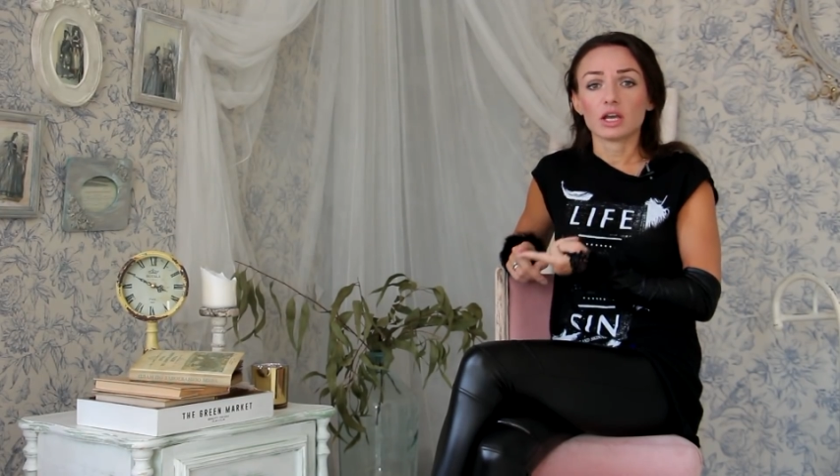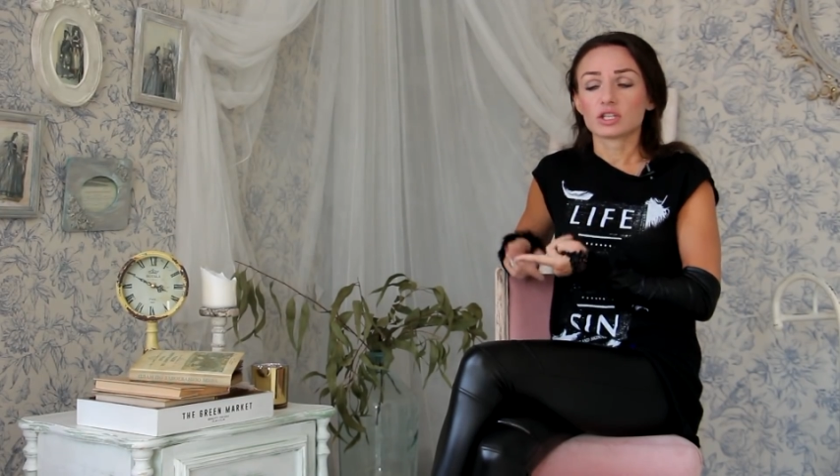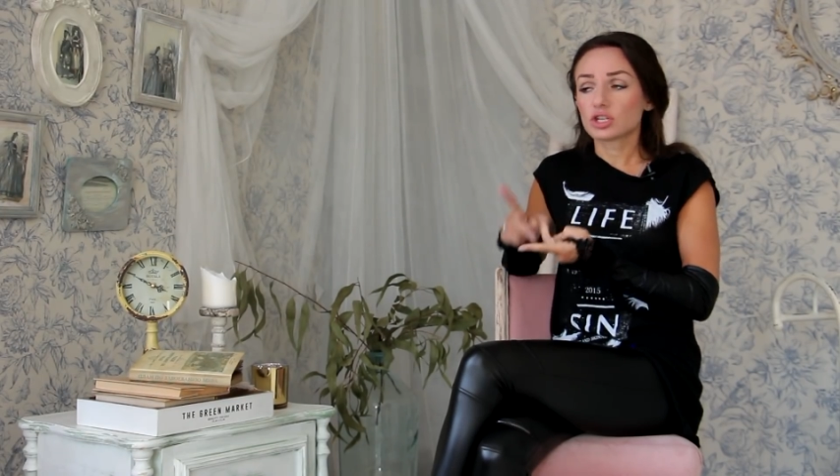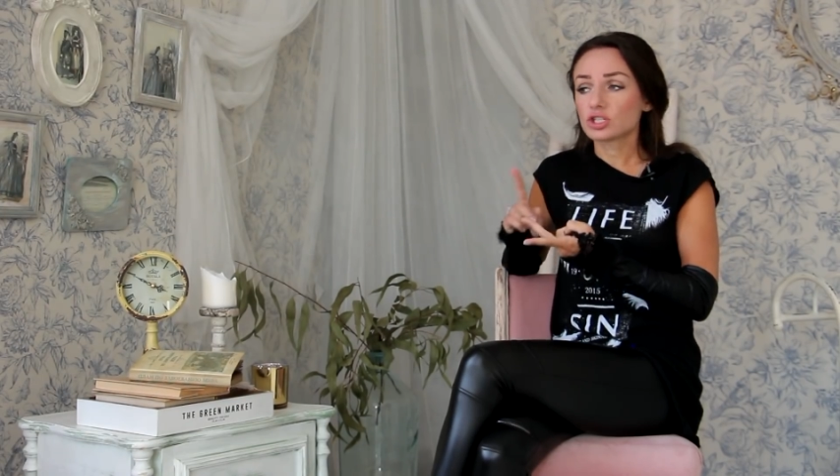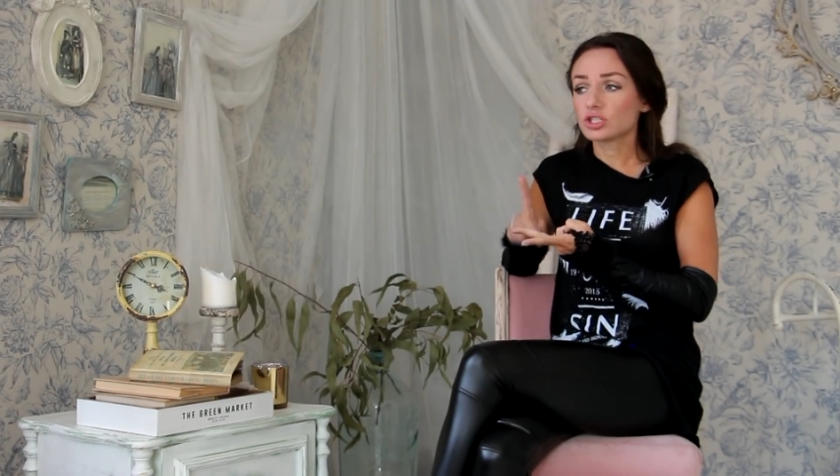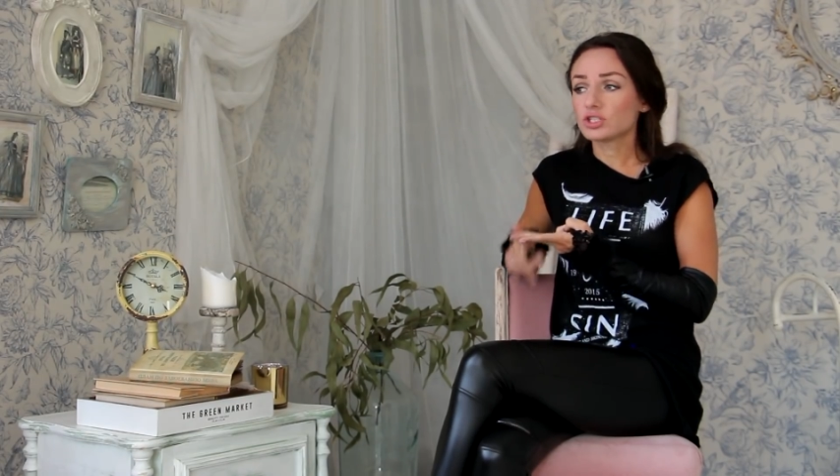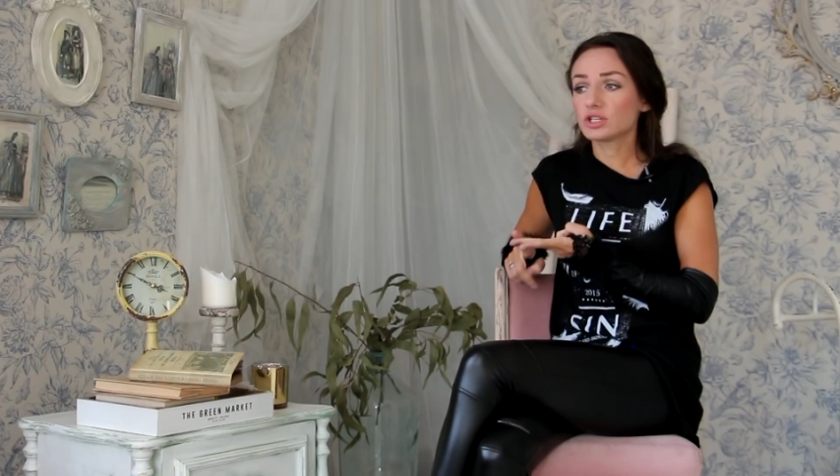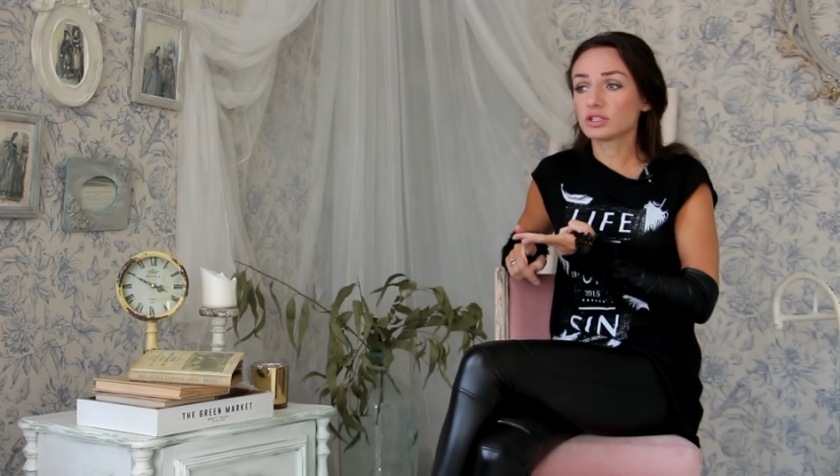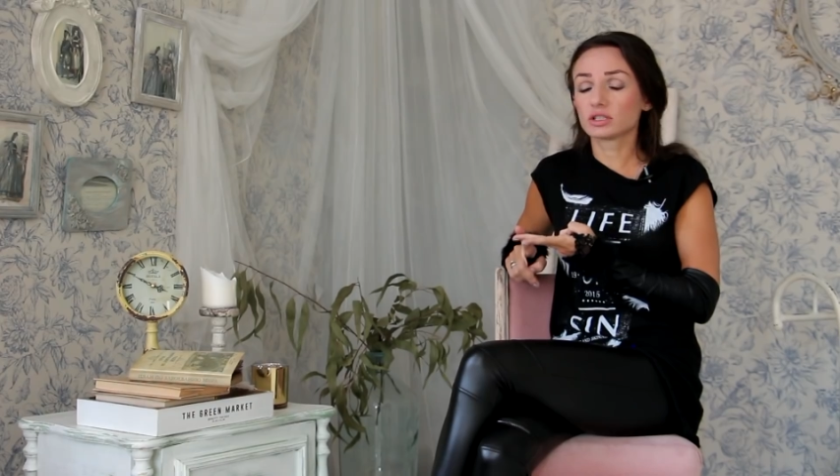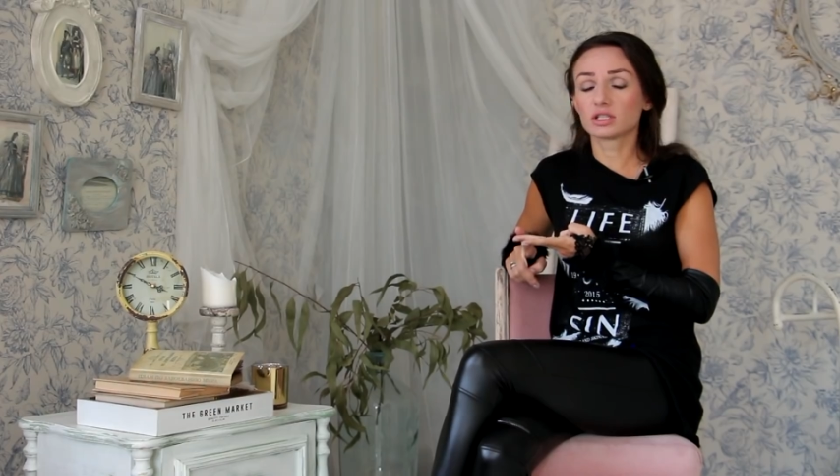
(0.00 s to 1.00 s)
со
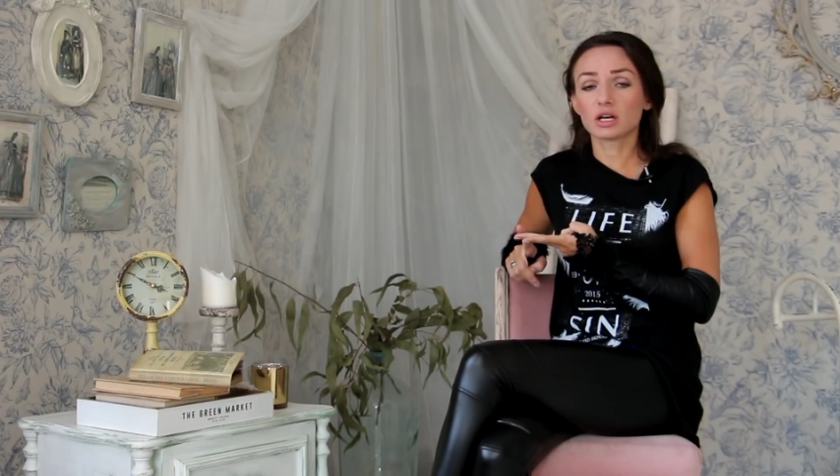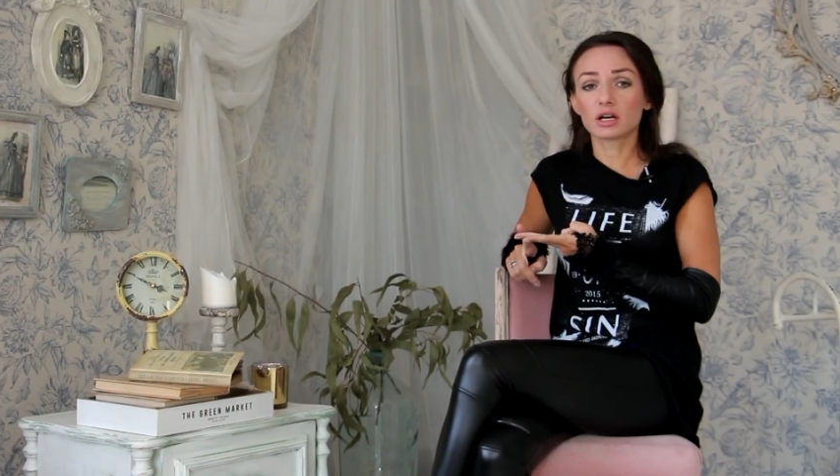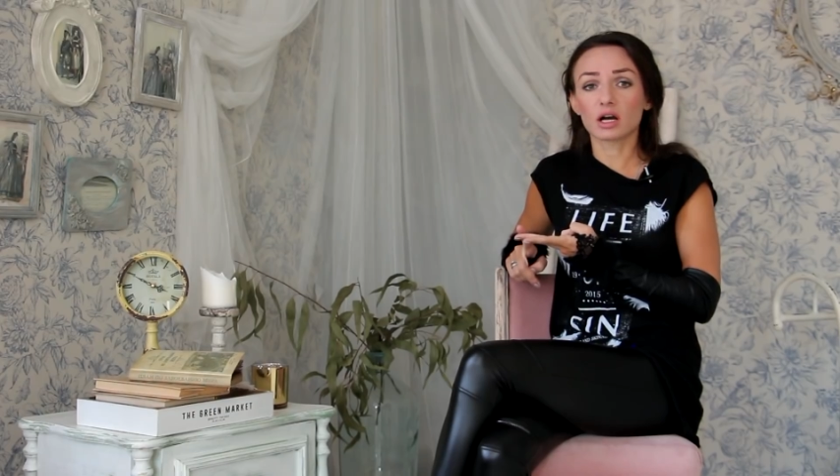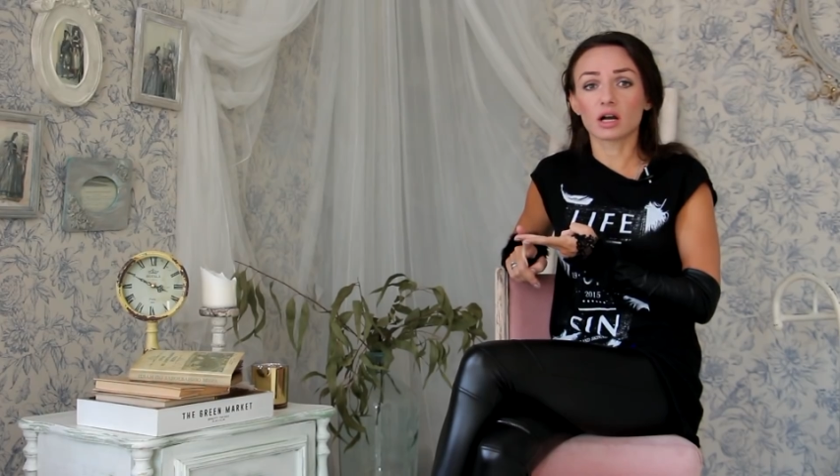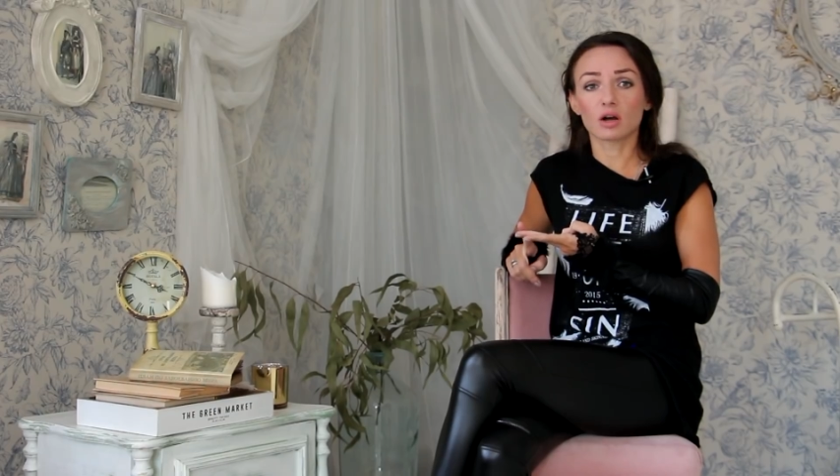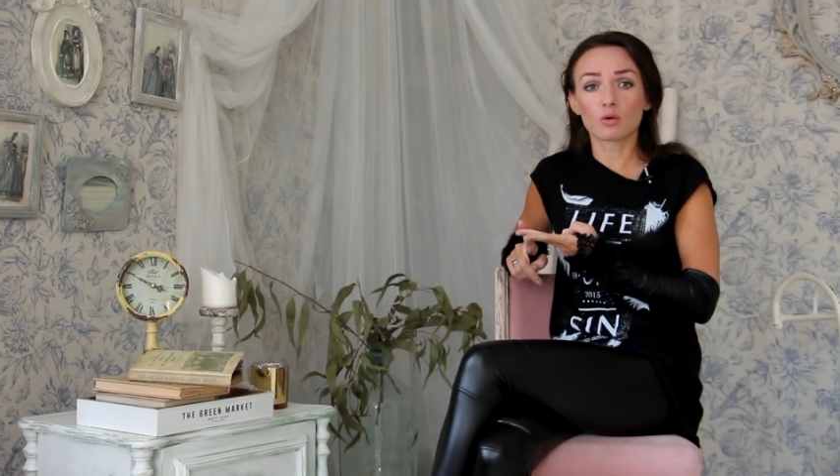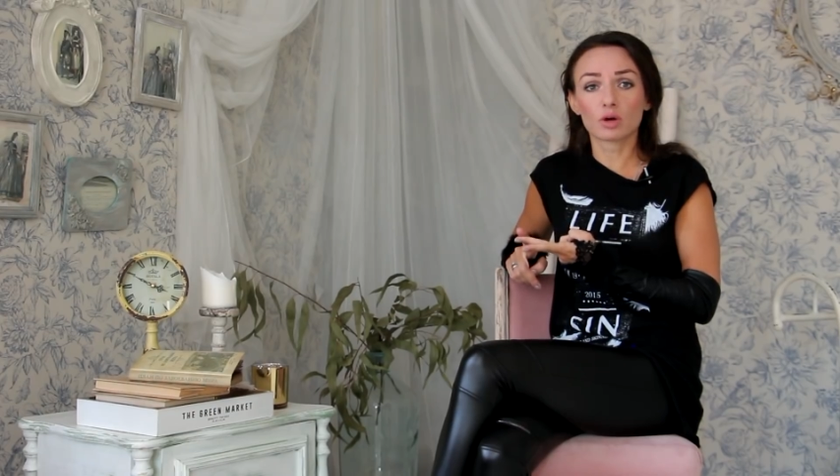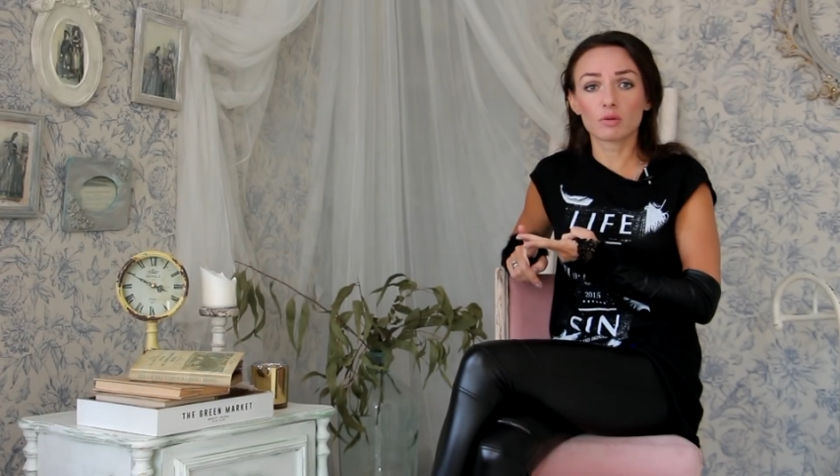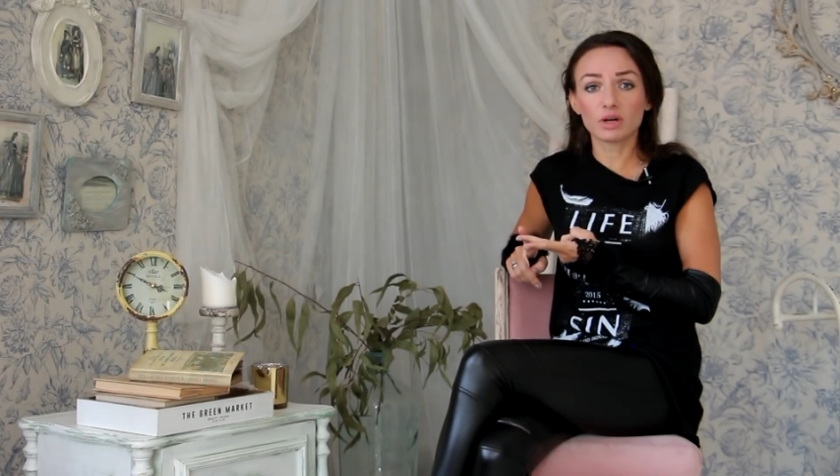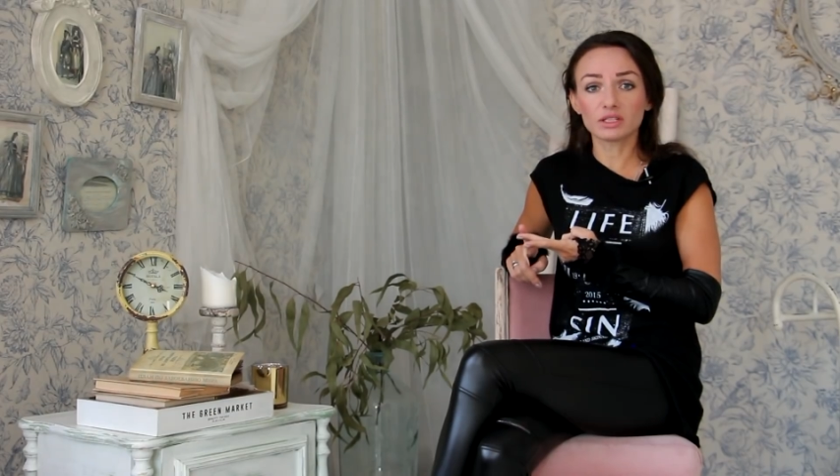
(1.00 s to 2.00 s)
щетиной на ногах, как у
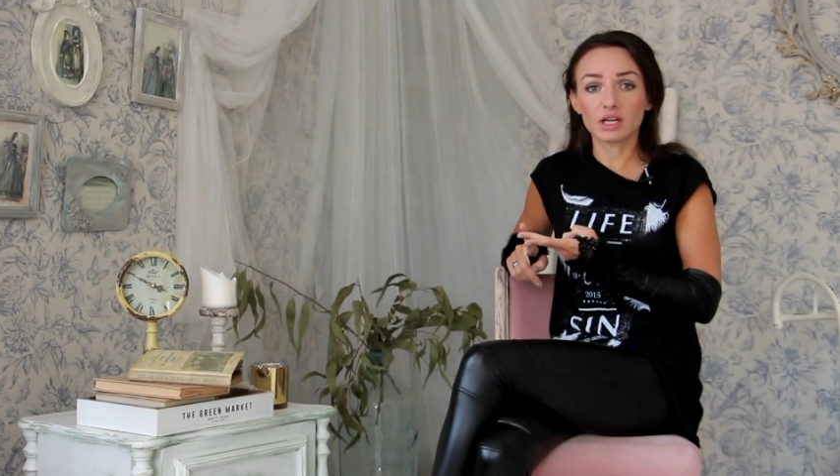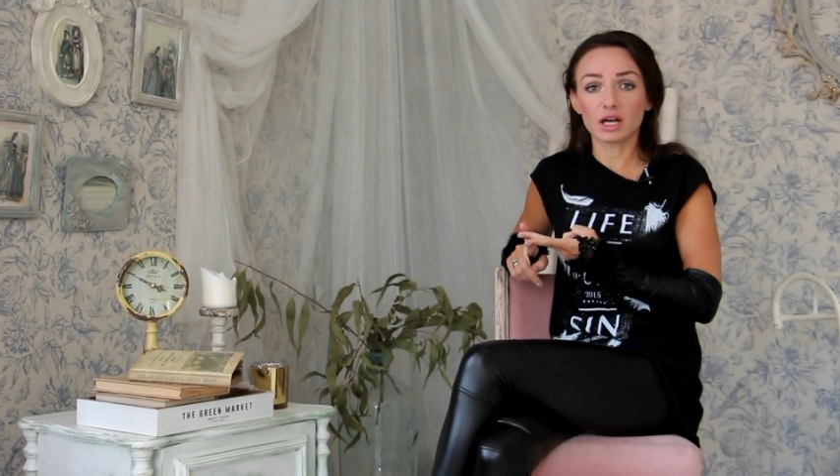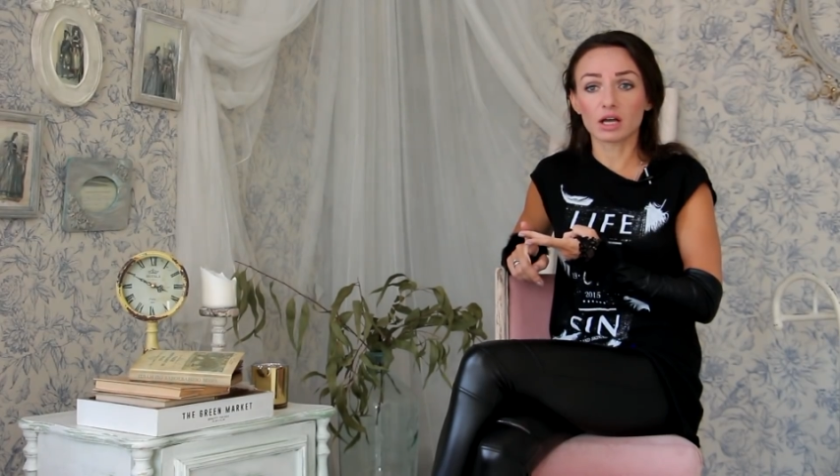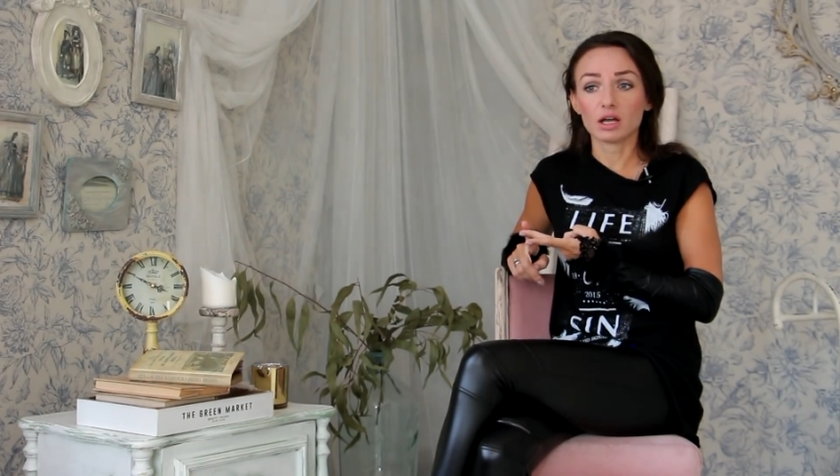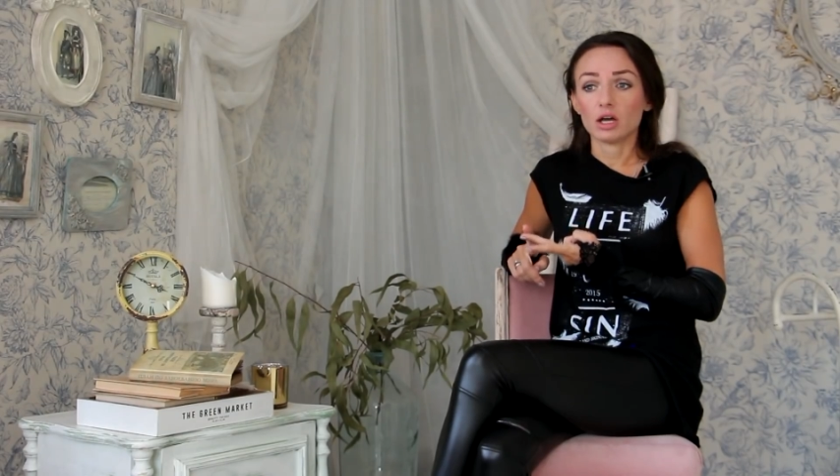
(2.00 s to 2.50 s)
кабана,